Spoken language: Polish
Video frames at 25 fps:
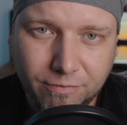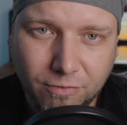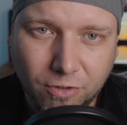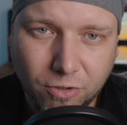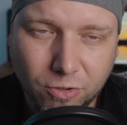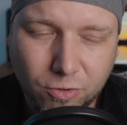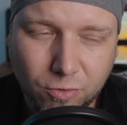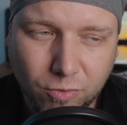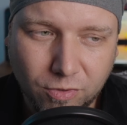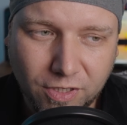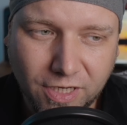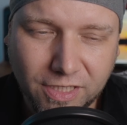
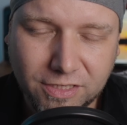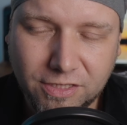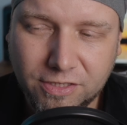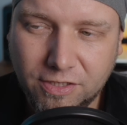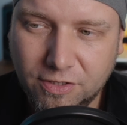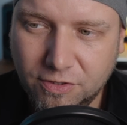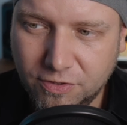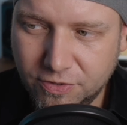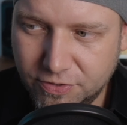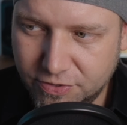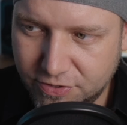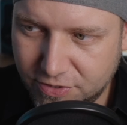Okulary
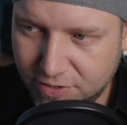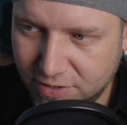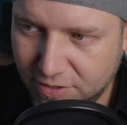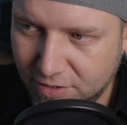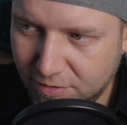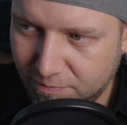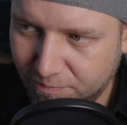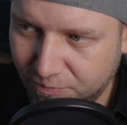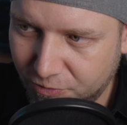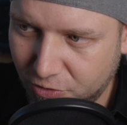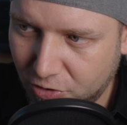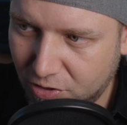
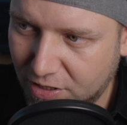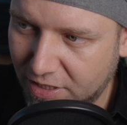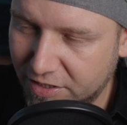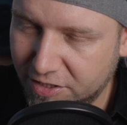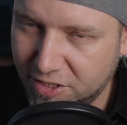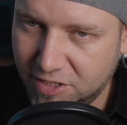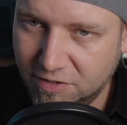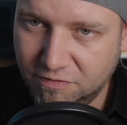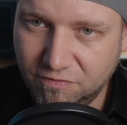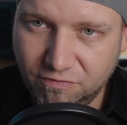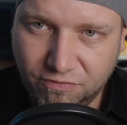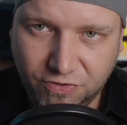z
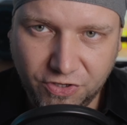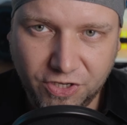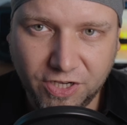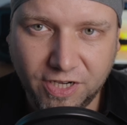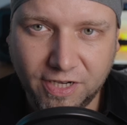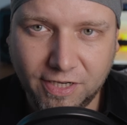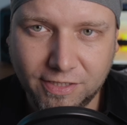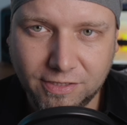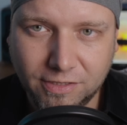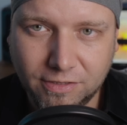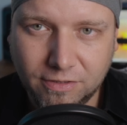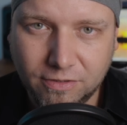dodatkiem
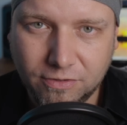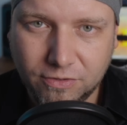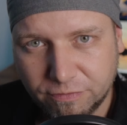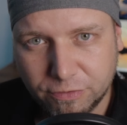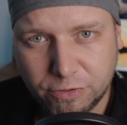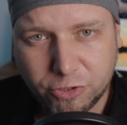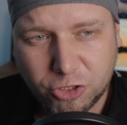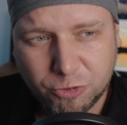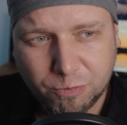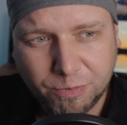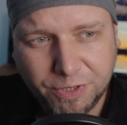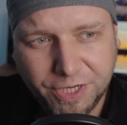VR.
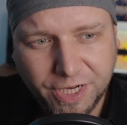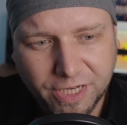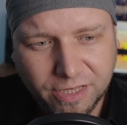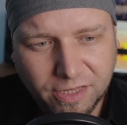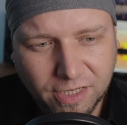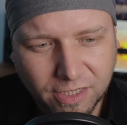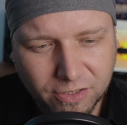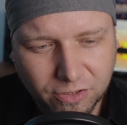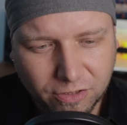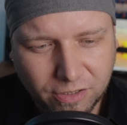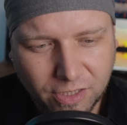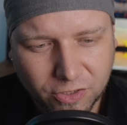Wróćmy
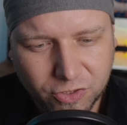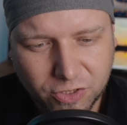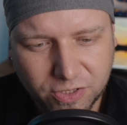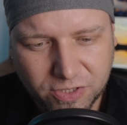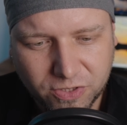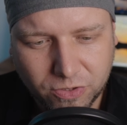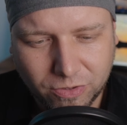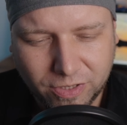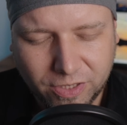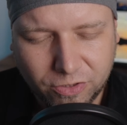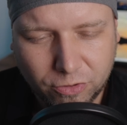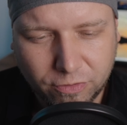jednak do naszych
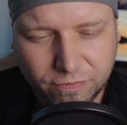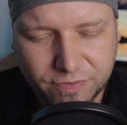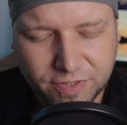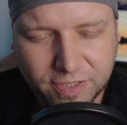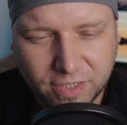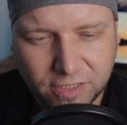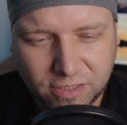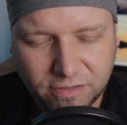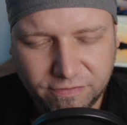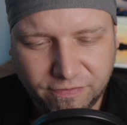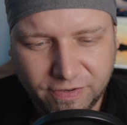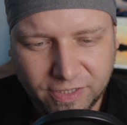studentów z
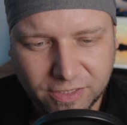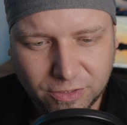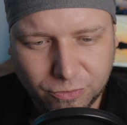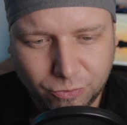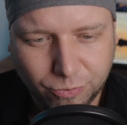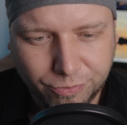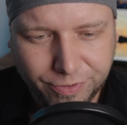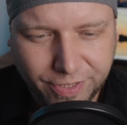Harvardu.